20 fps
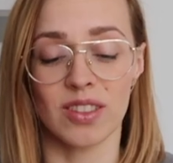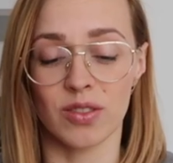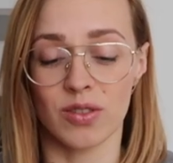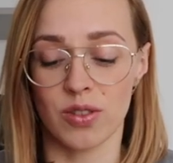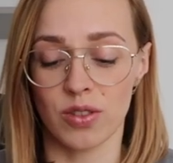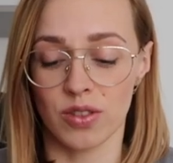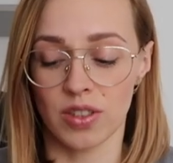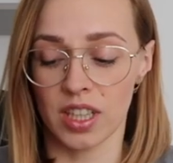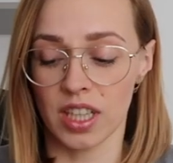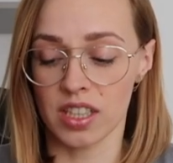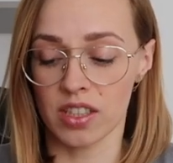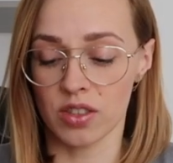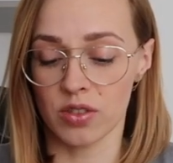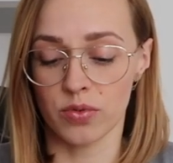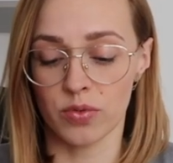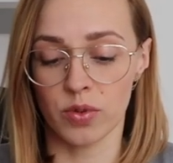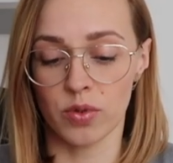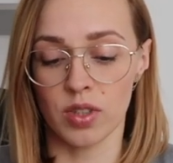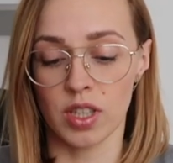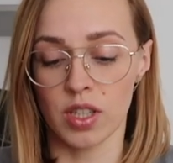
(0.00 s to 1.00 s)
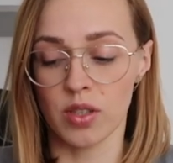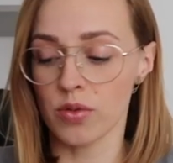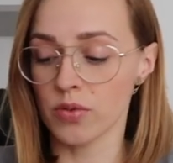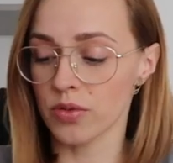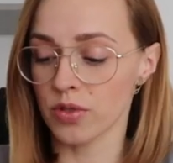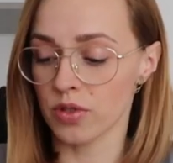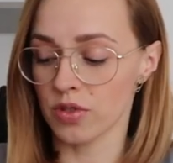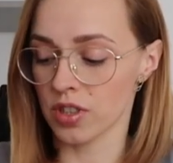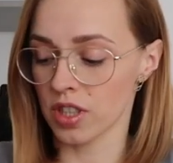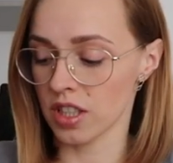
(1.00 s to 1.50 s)
z tego co kojarzę, to w ogóle
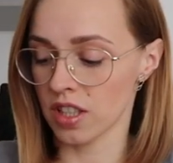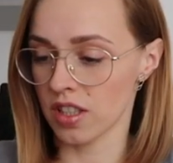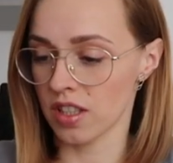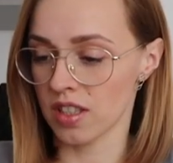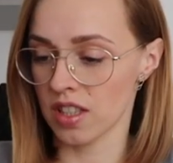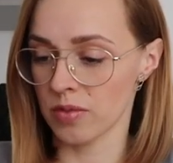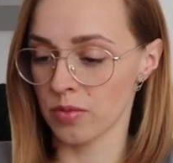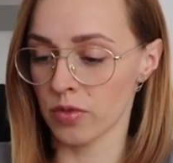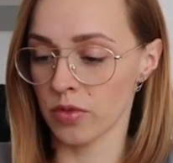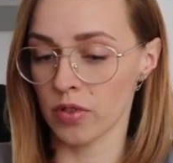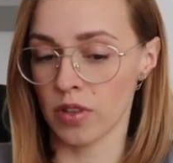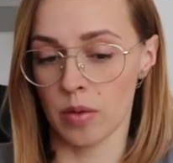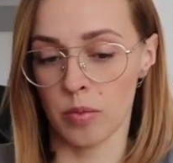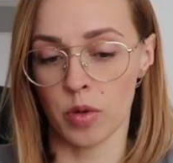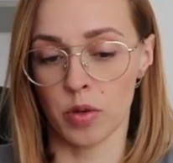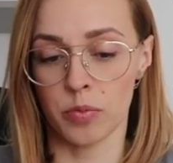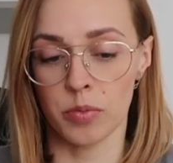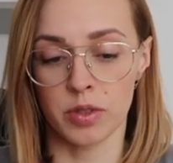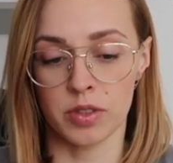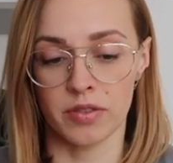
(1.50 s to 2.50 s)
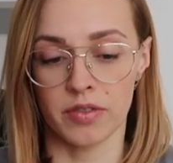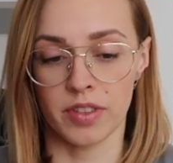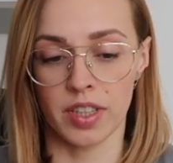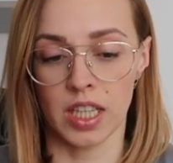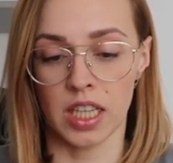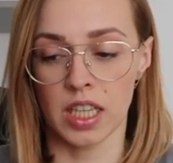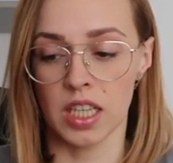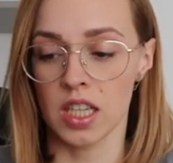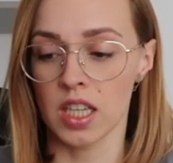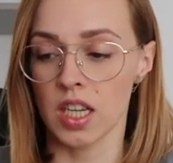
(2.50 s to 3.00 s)
równocześnie zamówiłam
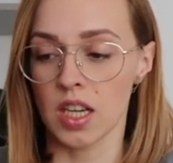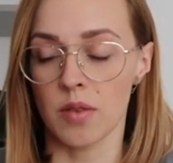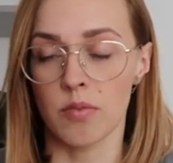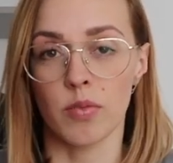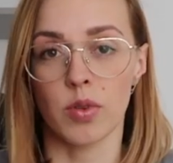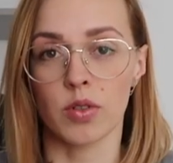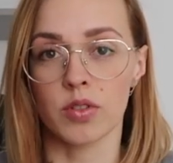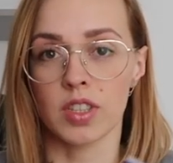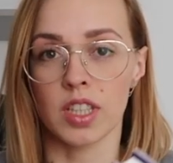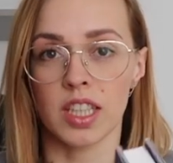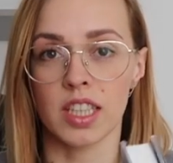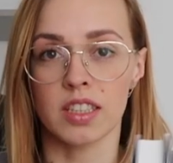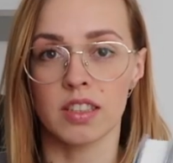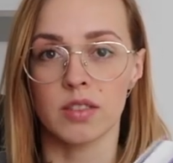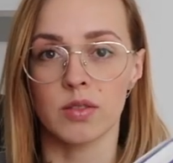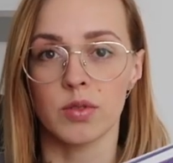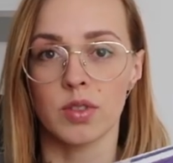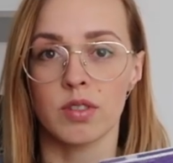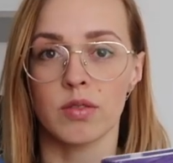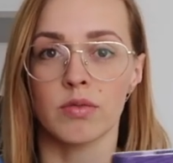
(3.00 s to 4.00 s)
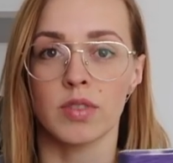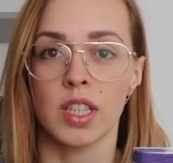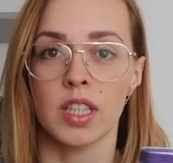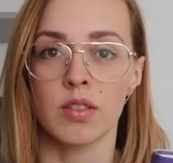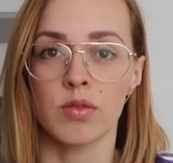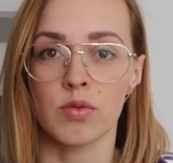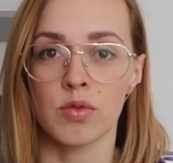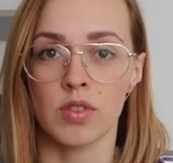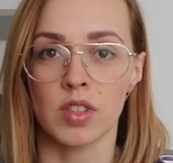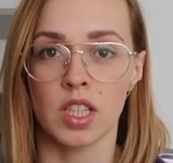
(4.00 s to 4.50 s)
obydwie bo te tytuły są tak
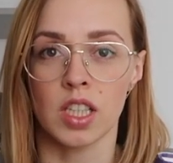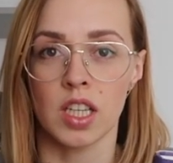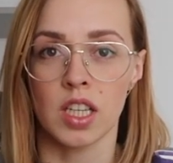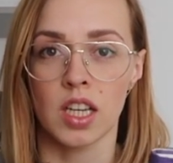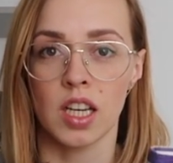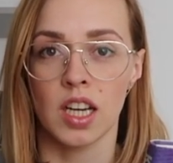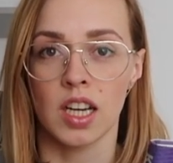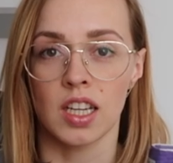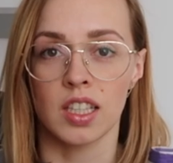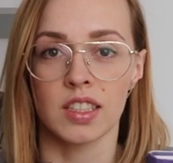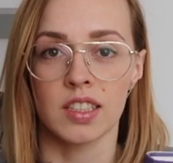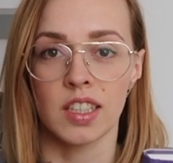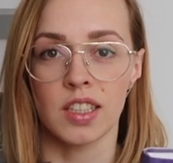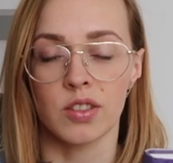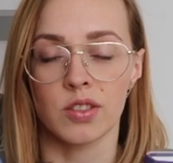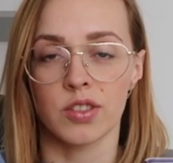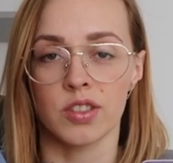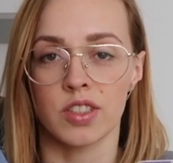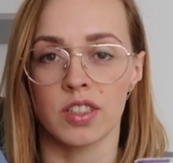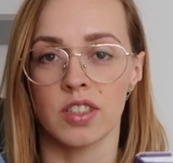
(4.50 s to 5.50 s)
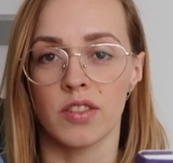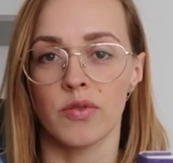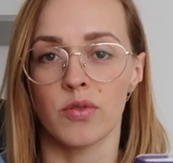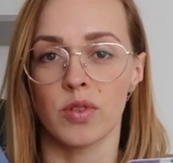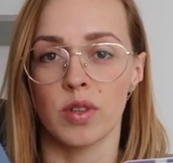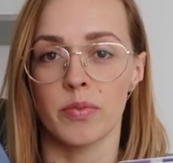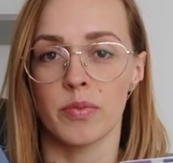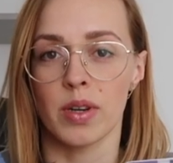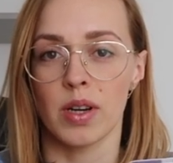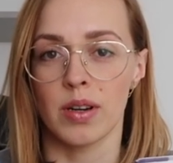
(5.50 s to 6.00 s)
różne, a nie jakoś się nie
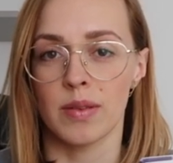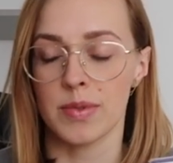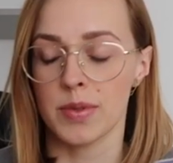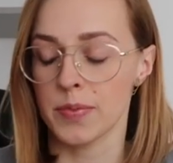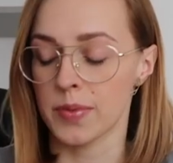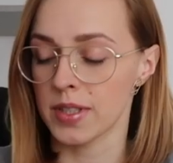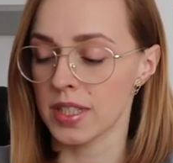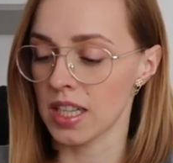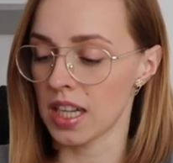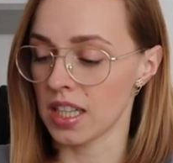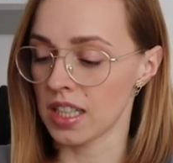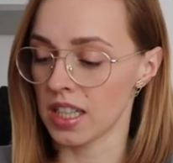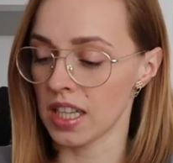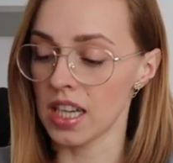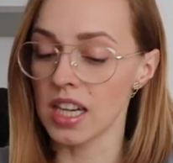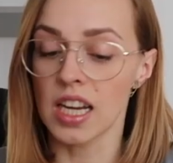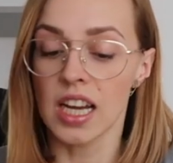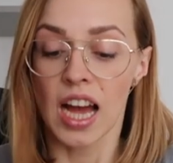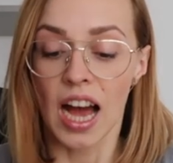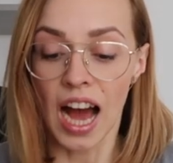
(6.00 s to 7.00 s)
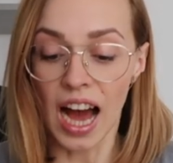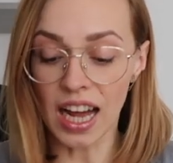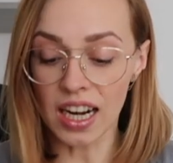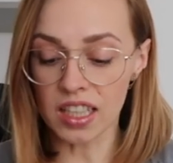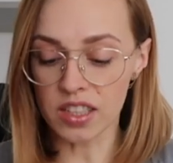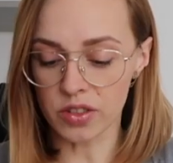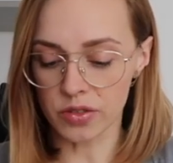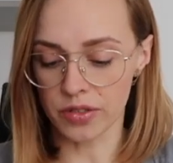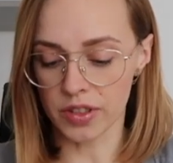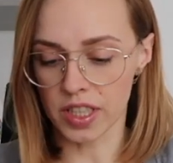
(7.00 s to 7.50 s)
wgłębiałam specjalnie.
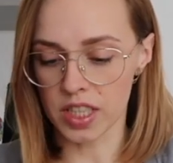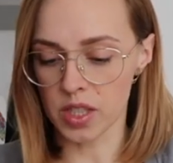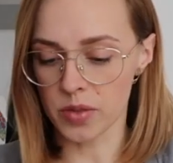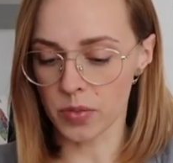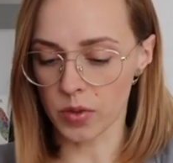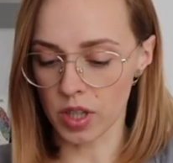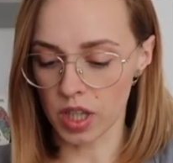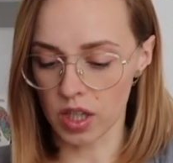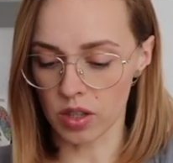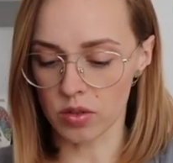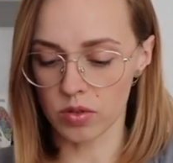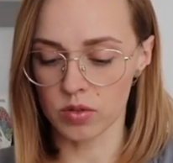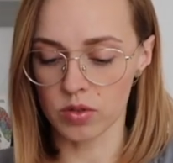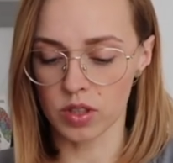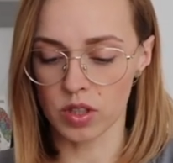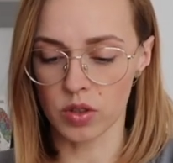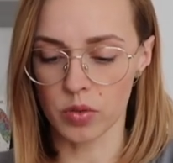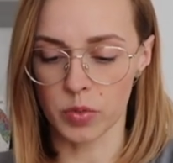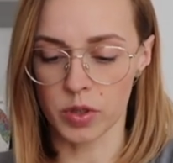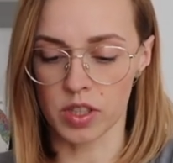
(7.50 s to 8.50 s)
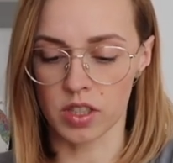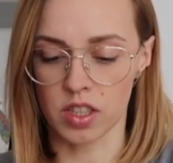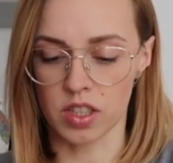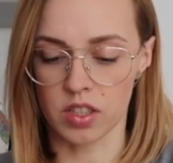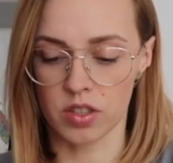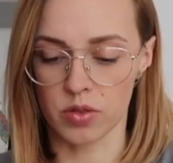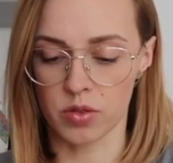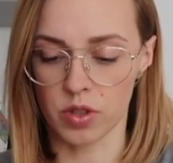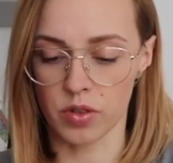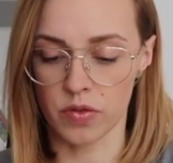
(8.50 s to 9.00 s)
Ale to fajnie, bo ja ogólnie lubię
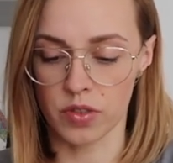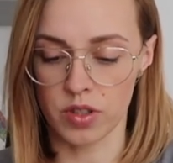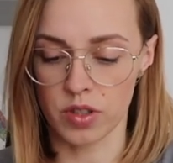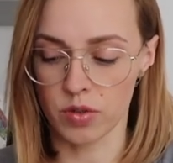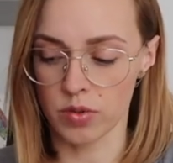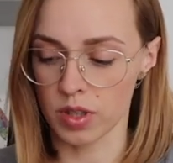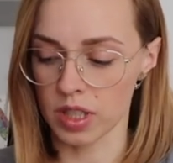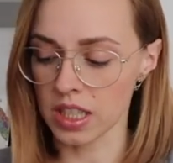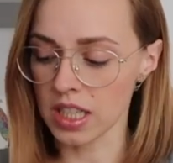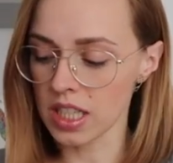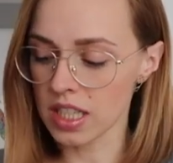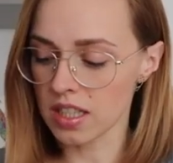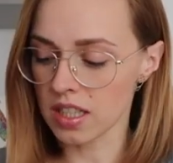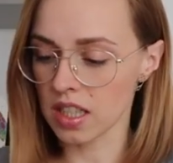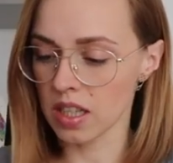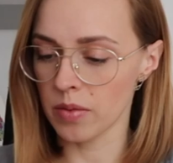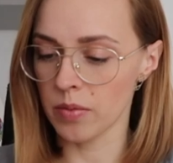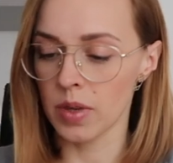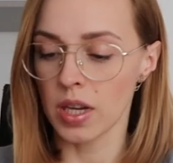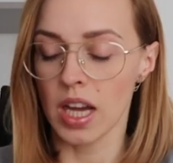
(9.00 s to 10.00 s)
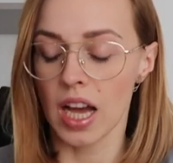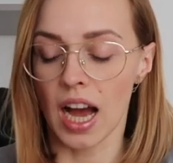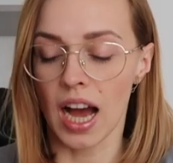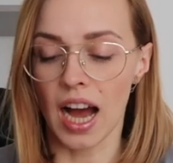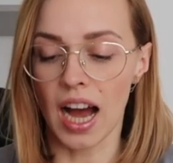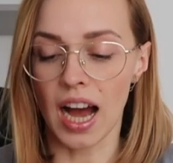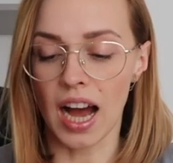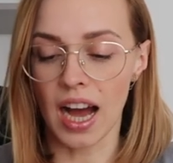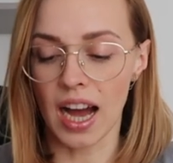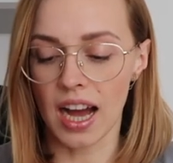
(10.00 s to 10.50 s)
czytać książki w języku angielskim,
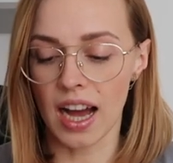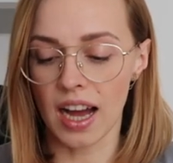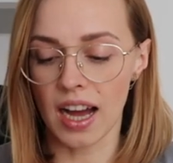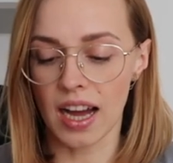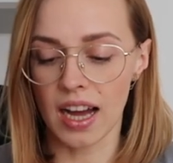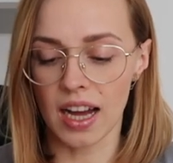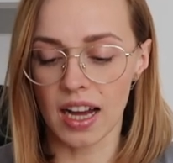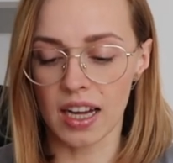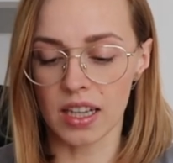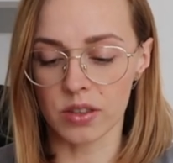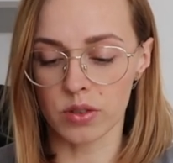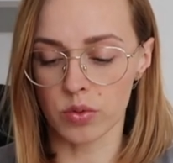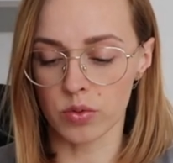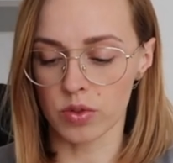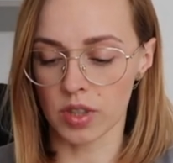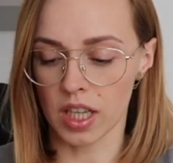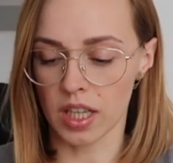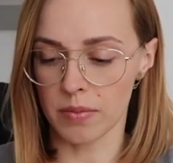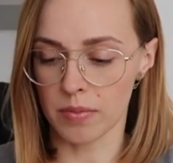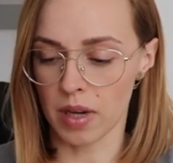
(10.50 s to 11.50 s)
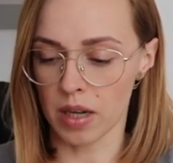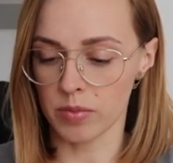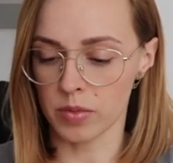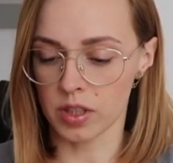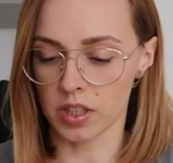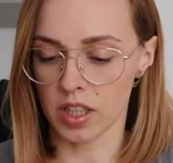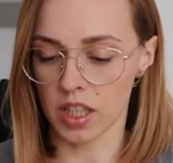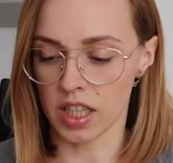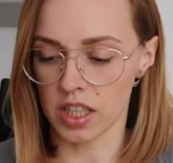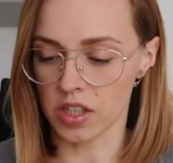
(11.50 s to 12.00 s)
a tutaj
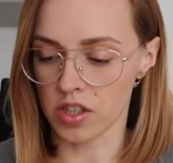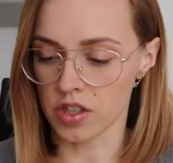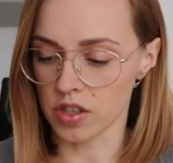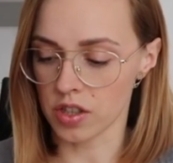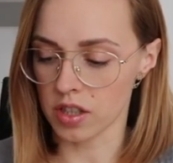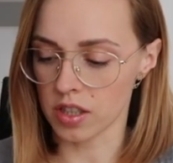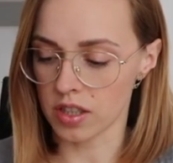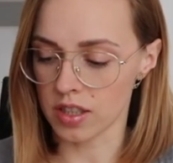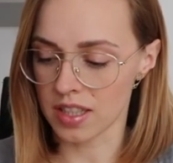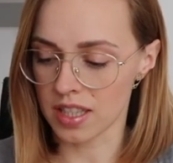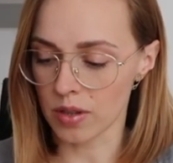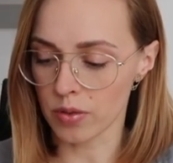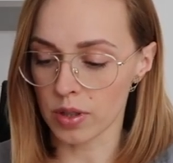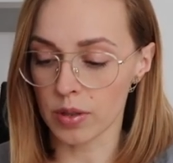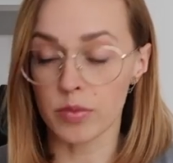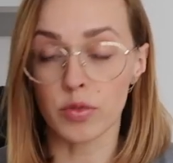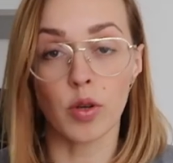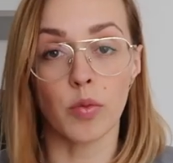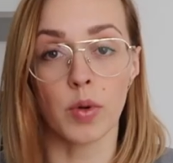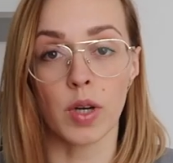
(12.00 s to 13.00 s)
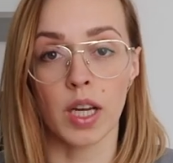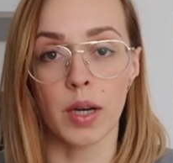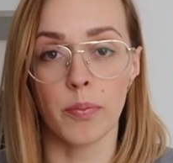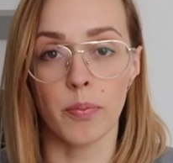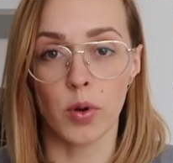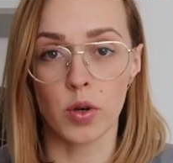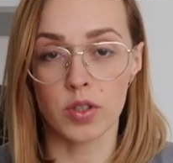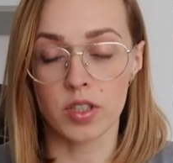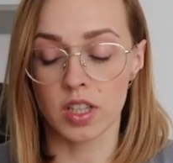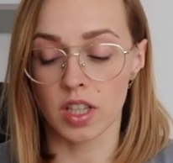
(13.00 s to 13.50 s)
mamy też e, całkiem dobre
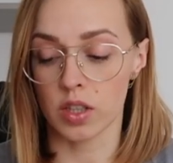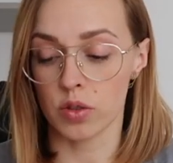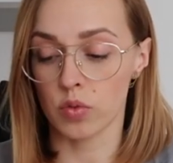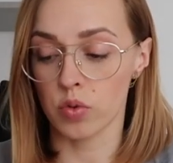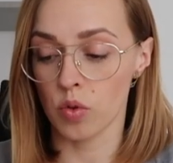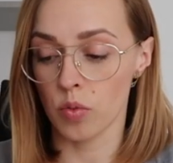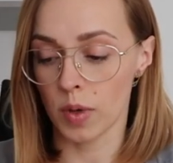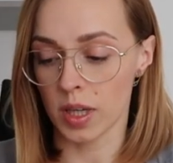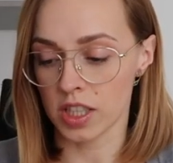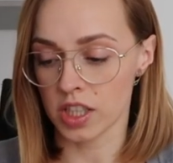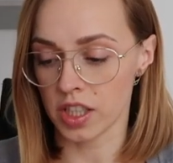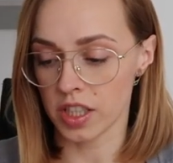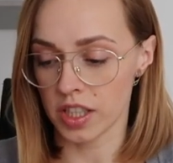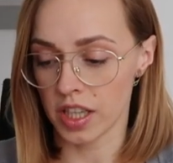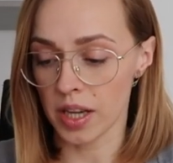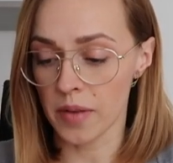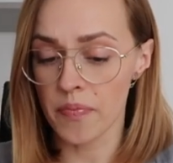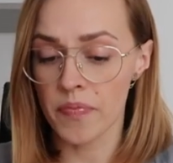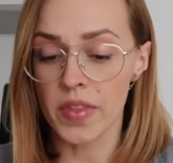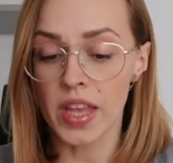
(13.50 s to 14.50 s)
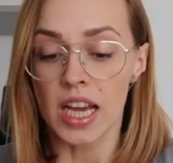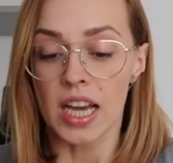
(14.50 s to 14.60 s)
polskie tłumaczenie.